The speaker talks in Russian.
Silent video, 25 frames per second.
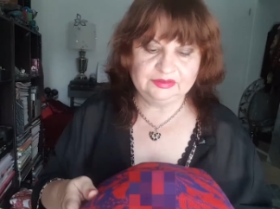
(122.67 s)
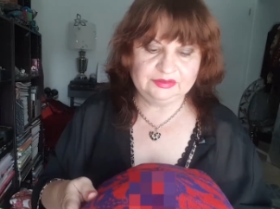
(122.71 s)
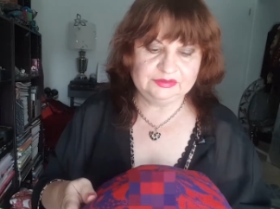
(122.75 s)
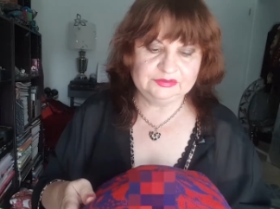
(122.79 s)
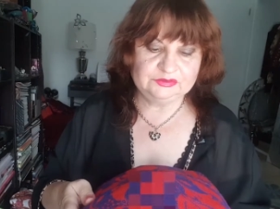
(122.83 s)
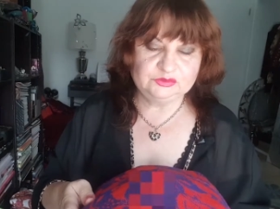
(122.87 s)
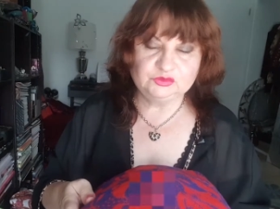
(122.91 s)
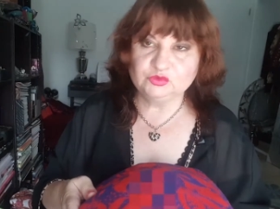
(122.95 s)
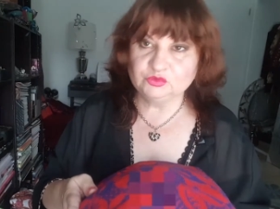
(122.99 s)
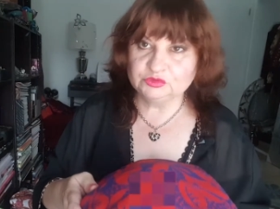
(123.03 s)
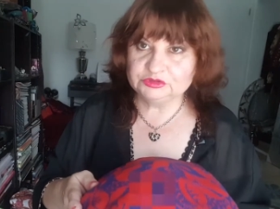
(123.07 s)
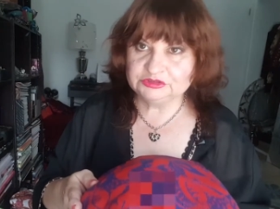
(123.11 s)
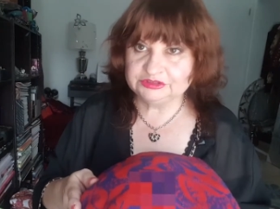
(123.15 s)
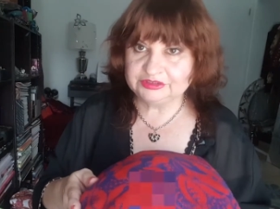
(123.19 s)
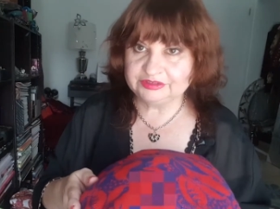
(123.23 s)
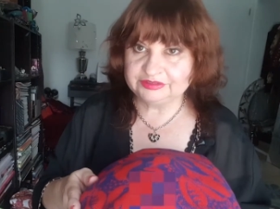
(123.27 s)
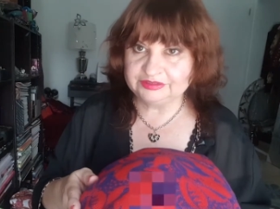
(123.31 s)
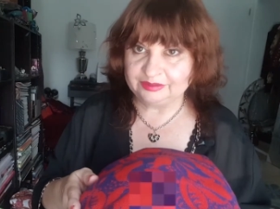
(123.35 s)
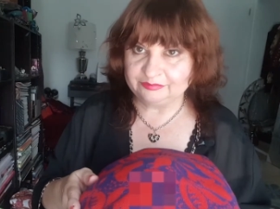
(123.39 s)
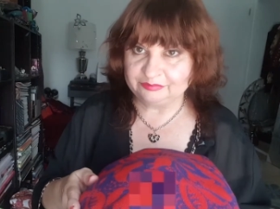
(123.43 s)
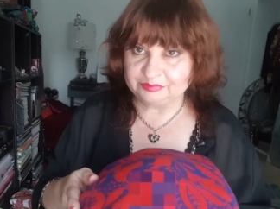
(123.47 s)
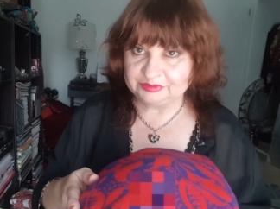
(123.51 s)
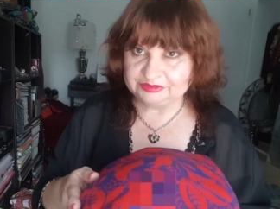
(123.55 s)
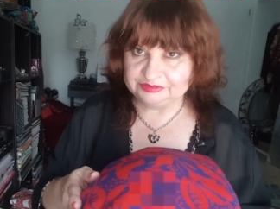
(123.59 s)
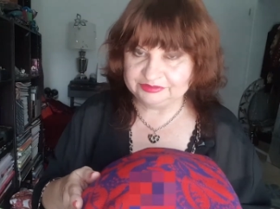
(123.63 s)
Э, дочке
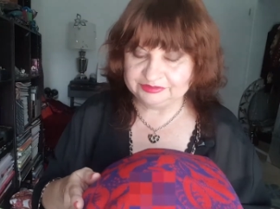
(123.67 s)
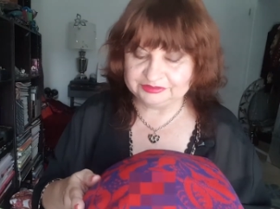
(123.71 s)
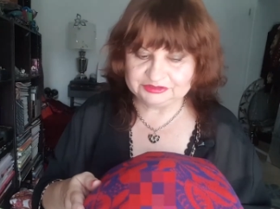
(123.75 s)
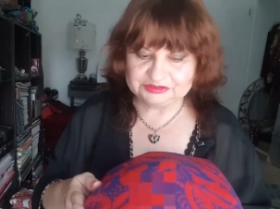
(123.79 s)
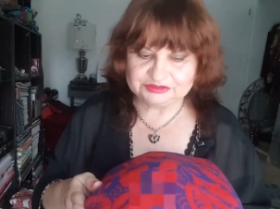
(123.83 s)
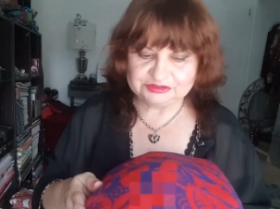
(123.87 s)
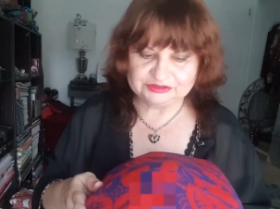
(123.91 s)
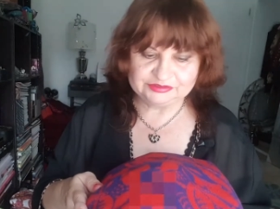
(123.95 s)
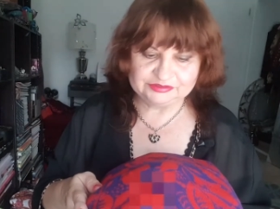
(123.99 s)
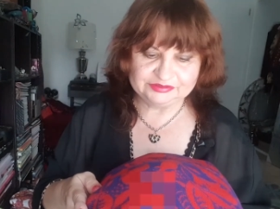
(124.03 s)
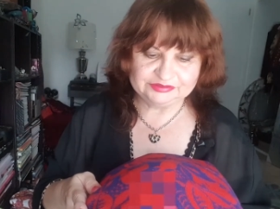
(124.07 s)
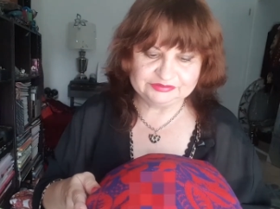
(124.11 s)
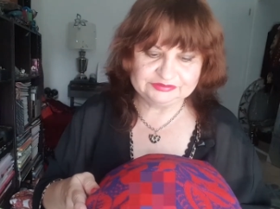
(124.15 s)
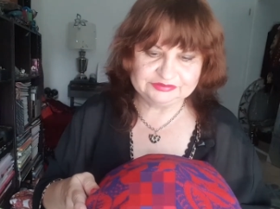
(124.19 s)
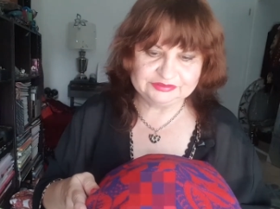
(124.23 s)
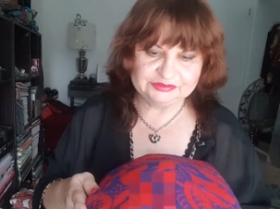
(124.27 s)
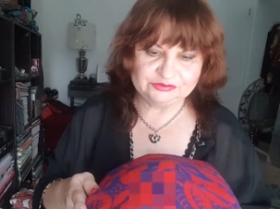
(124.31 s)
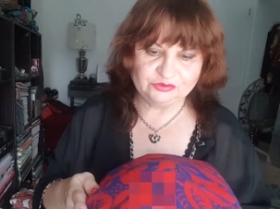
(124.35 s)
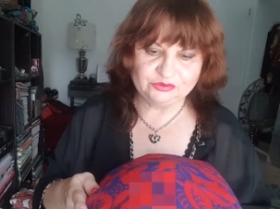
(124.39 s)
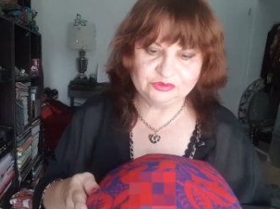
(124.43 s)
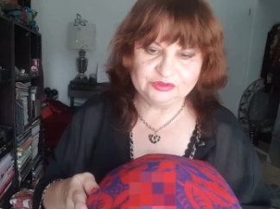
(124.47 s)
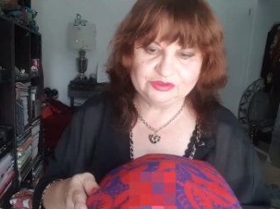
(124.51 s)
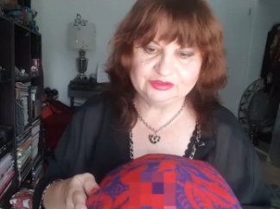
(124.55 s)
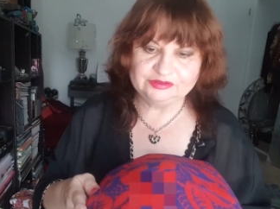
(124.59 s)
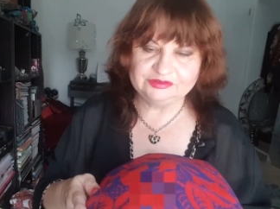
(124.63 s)
я предложила
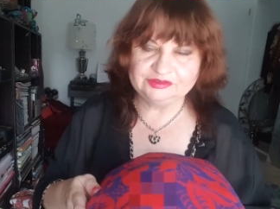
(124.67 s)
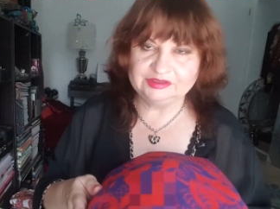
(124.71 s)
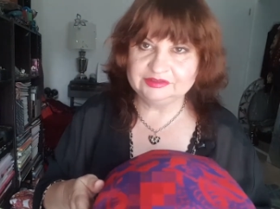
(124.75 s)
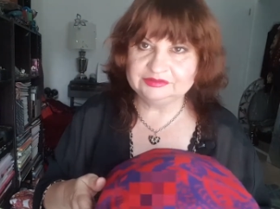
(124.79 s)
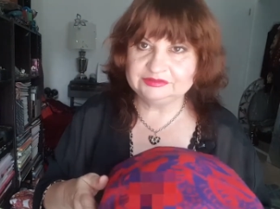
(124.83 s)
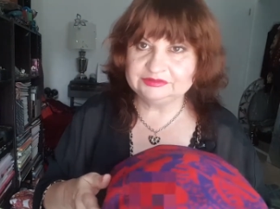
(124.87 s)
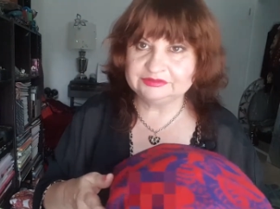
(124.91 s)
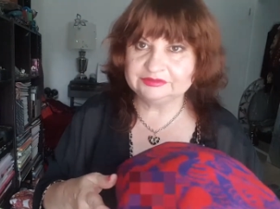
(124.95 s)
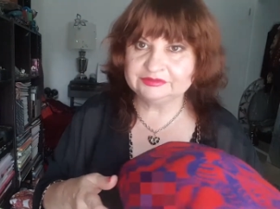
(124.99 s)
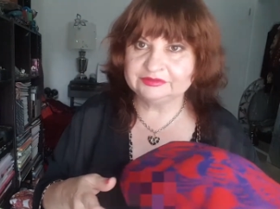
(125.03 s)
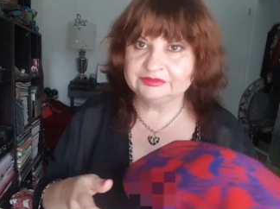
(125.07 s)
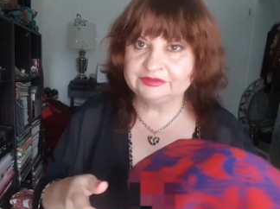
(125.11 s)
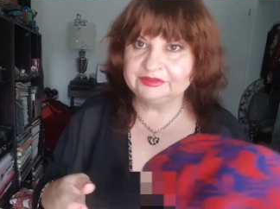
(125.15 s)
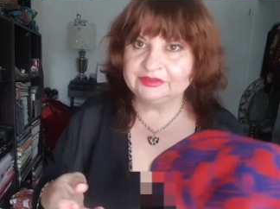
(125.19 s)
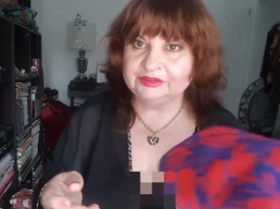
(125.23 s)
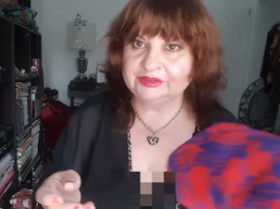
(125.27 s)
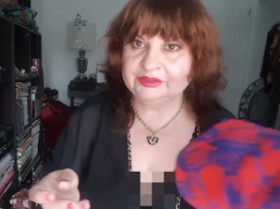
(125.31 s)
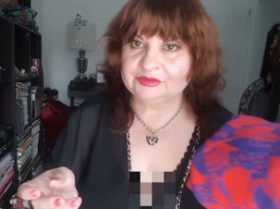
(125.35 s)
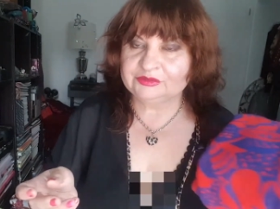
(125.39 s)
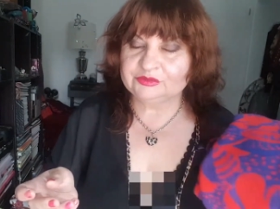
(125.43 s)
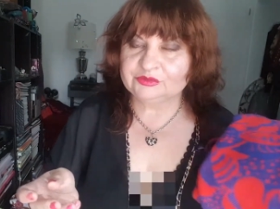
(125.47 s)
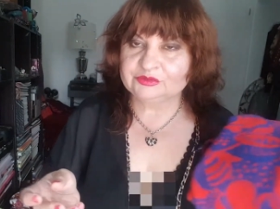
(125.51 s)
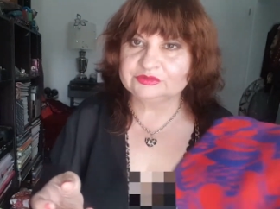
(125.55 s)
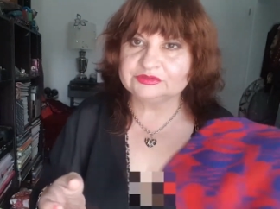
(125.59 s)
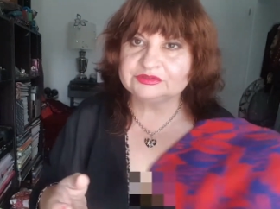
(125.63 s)
такой халатик,
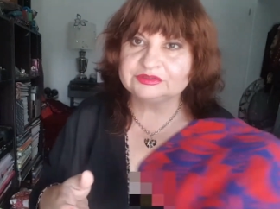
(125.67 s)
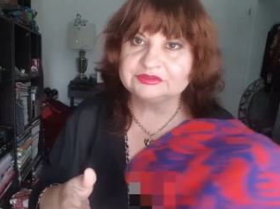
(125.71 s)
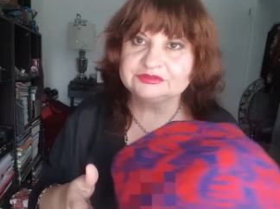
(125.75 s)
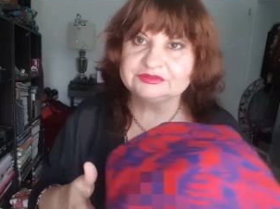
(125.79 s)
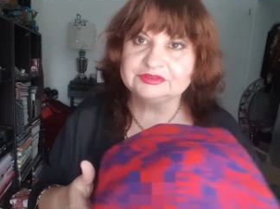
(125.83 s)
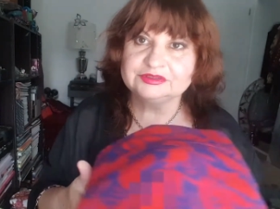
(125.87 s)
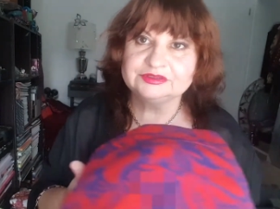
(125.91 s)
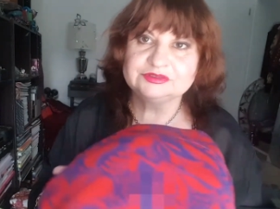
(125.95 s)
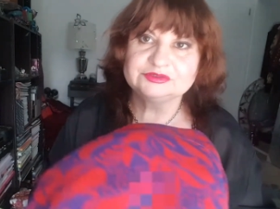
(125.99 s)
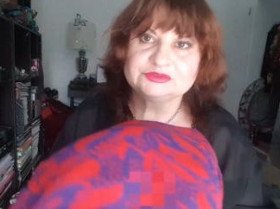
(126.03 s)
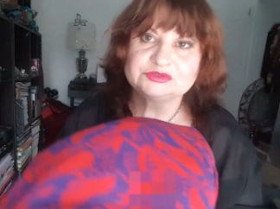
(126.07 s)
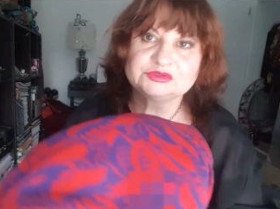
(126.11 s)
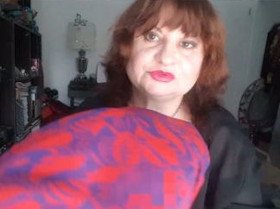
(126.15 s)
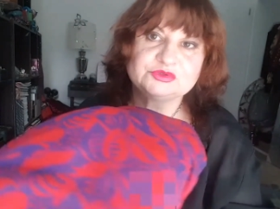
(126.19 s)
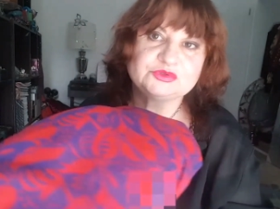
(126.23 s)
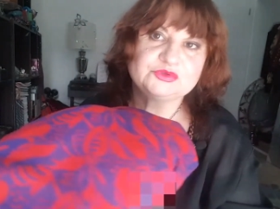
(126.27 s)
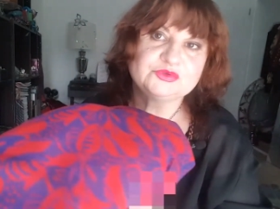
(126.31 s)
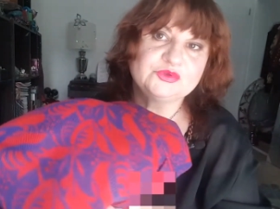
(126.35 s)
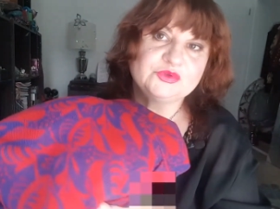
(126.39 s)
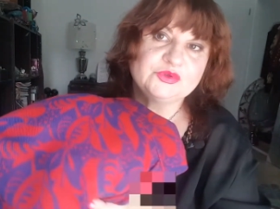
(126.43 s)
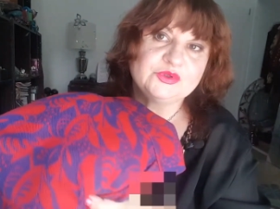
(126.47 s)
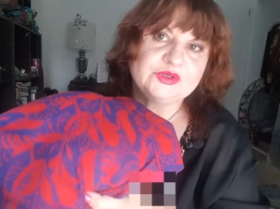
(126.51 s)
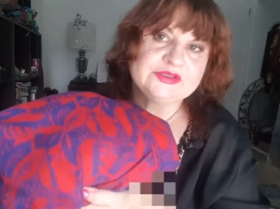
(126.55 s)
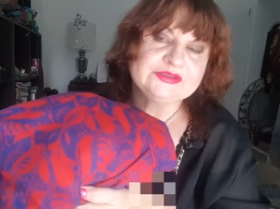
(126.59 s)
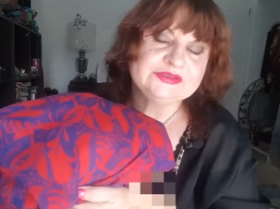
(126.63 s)
но сказала,
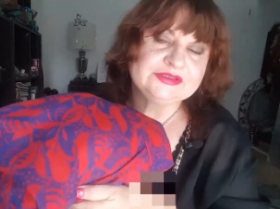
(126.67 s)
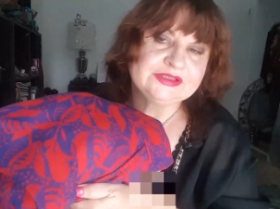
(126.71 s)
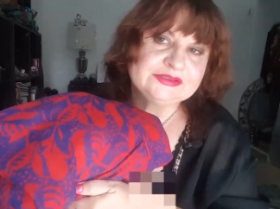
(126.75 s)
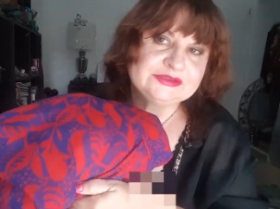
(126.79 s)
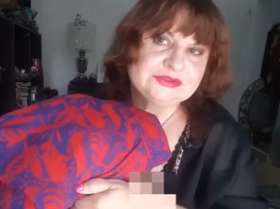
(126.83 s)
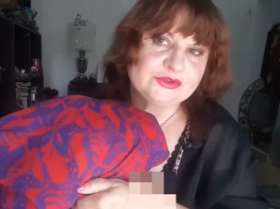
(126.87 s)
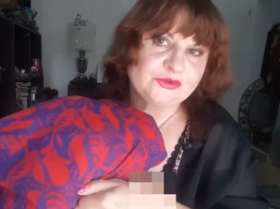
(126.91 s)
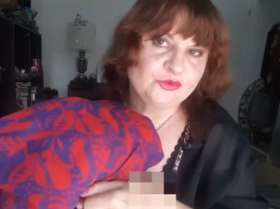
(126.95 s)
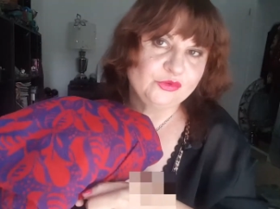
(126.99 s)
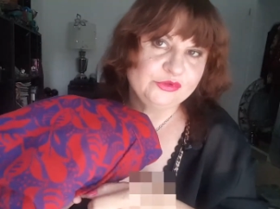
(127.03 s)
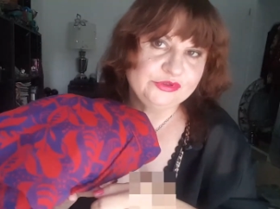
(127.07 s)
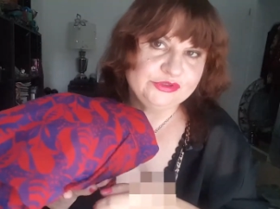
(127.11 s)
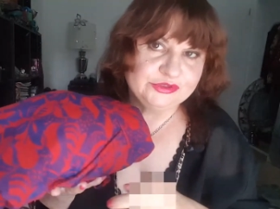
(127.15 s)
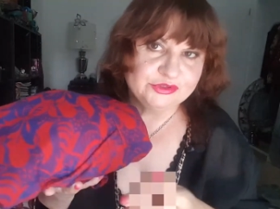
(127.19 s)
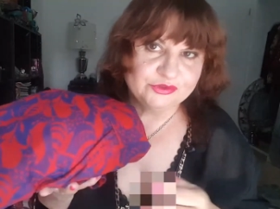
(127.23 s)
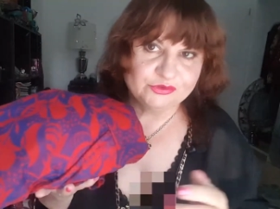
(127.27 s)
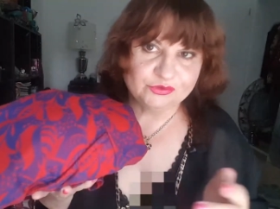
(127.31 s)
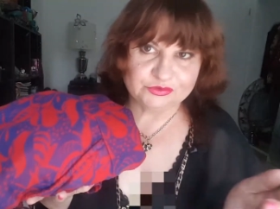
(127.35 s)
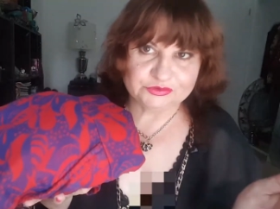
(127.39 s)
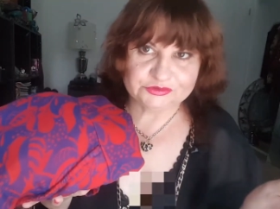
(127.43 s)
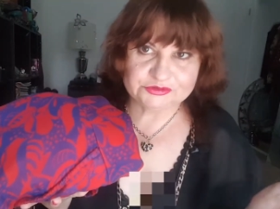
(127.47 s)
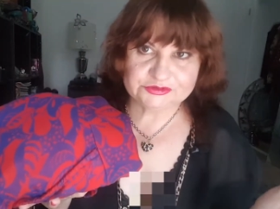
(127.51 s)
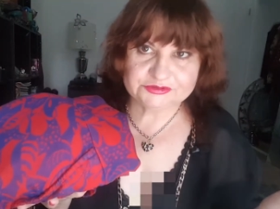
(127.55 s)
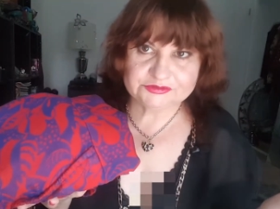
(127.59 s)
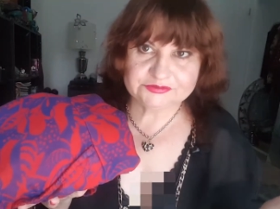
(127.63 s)
что она такой не
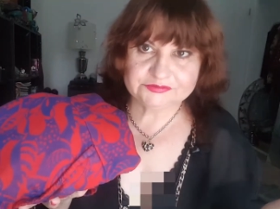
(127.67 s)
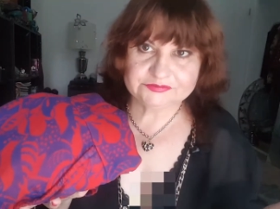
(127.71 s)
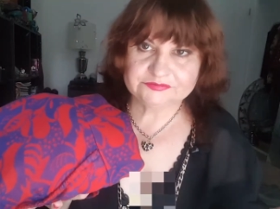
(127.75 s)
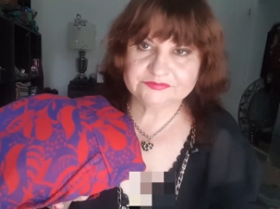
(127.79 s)
хочет.